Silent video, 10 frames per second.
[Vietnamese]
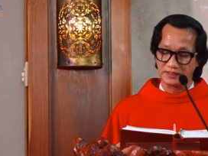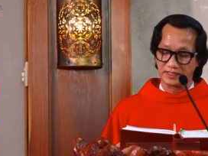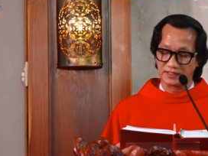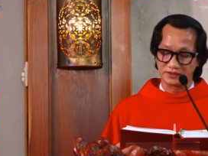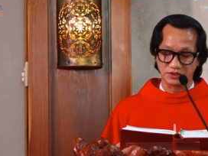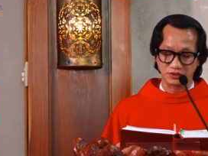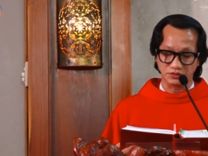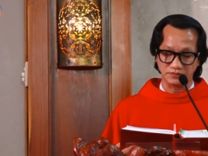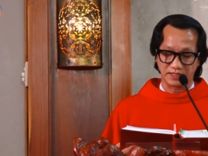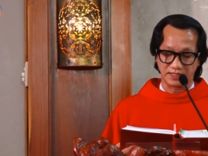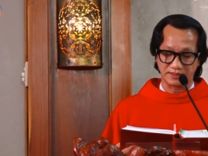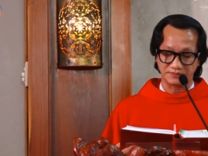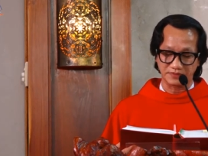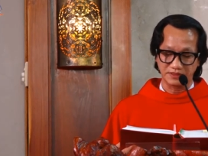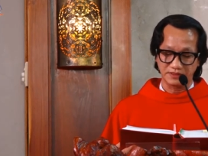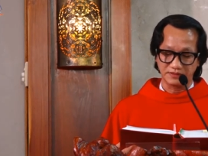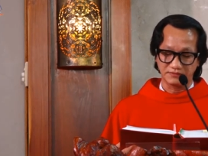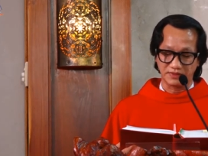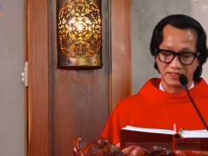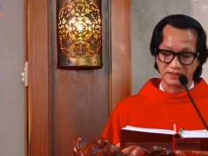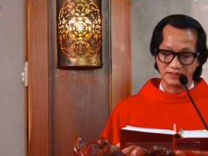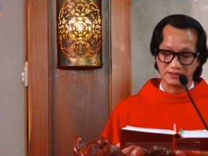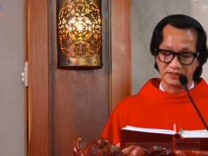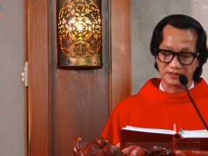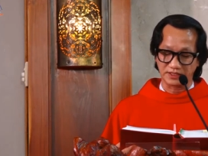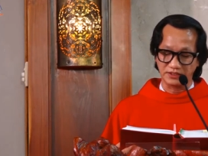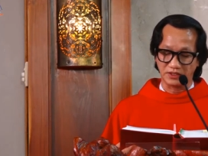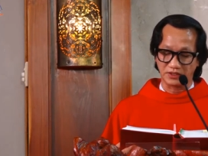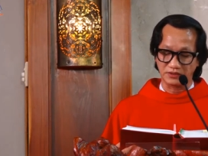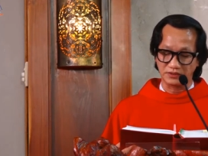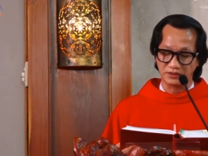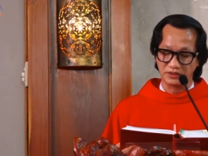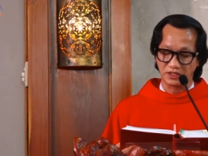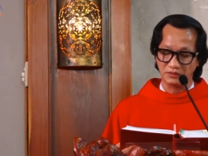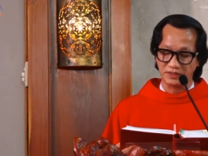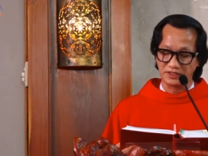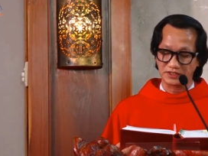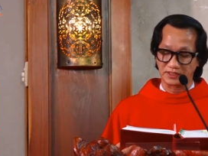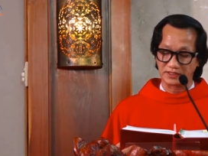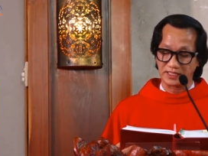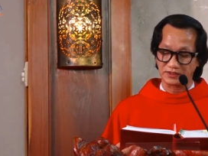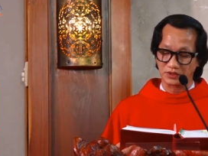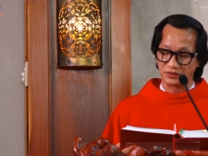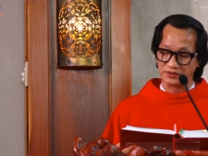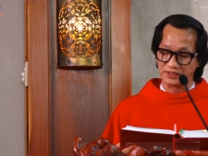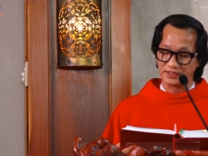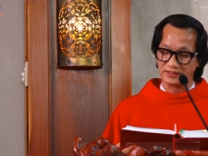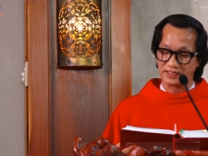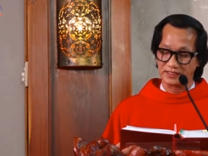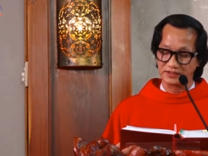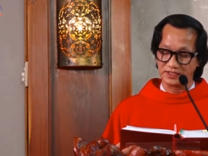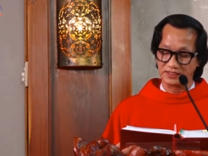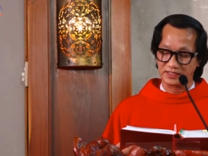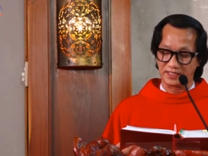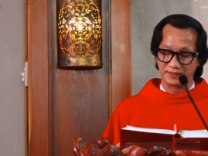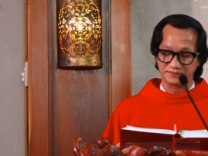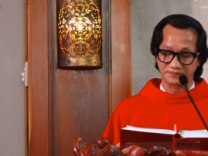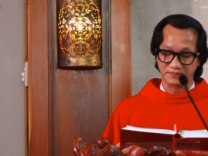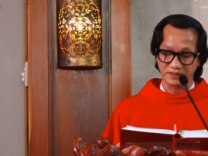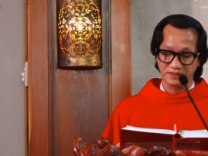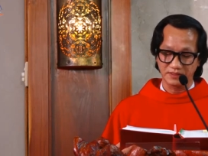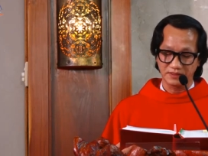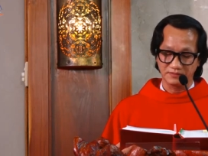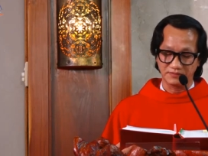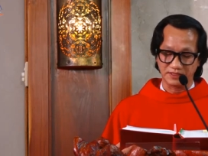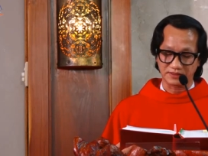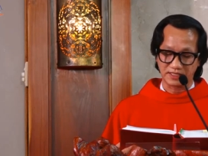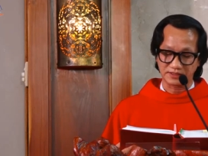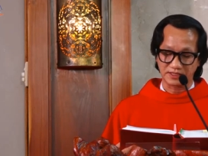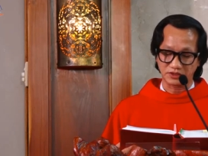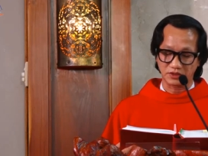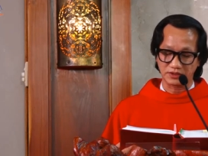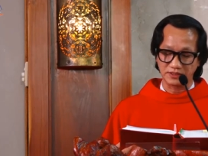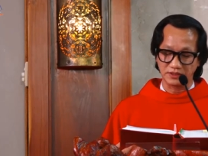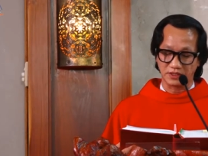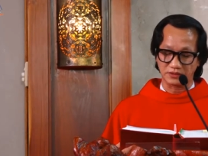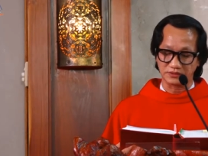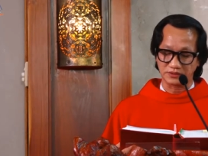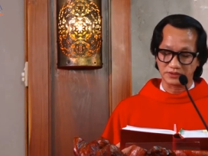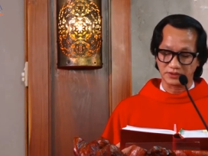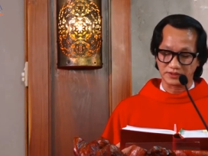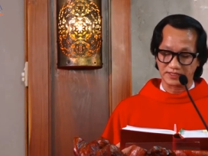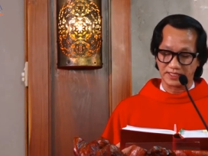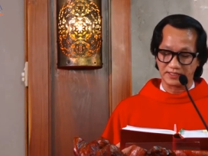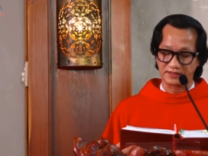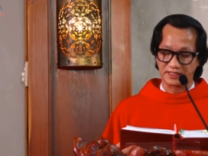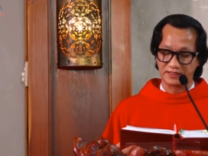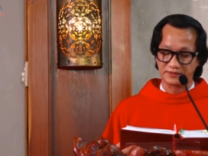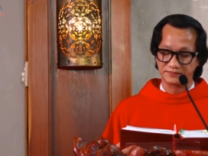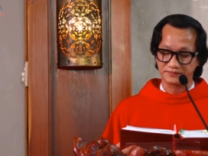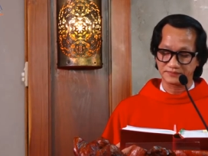lại cho chúng ta và các người thấy đó, ông ấy chẳng can tội gì đáng chết cả. Vậy ta sẽ cho đánh đòn rồi thả ra.